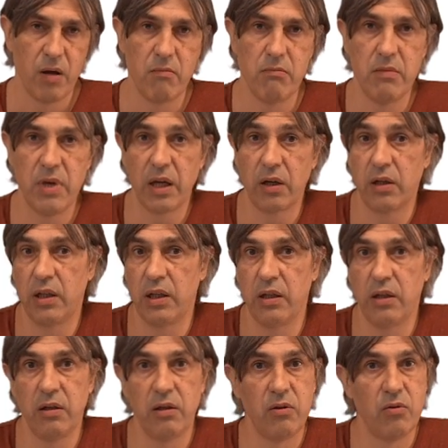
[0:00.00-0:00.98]
mais
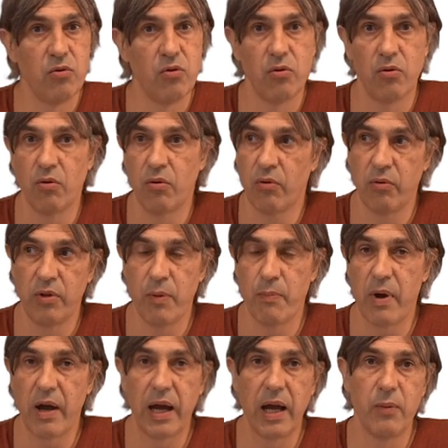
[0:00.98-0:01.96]
qui n'est
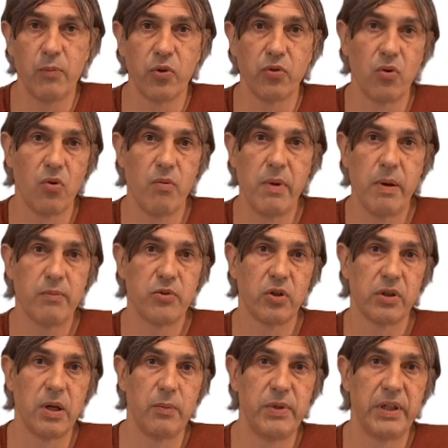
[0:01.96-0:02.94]
pas réellement dans le même
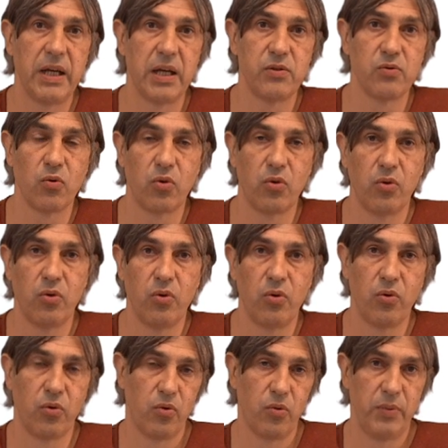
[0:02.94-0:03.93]
champ d'application
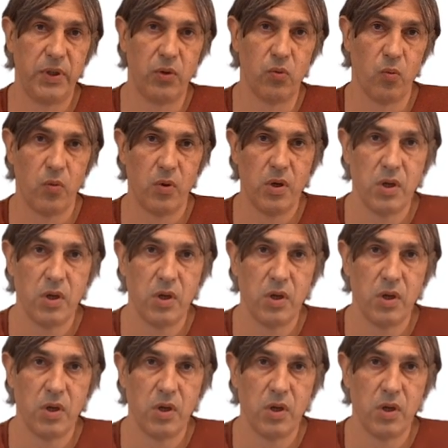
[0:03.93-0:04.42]
que, Python.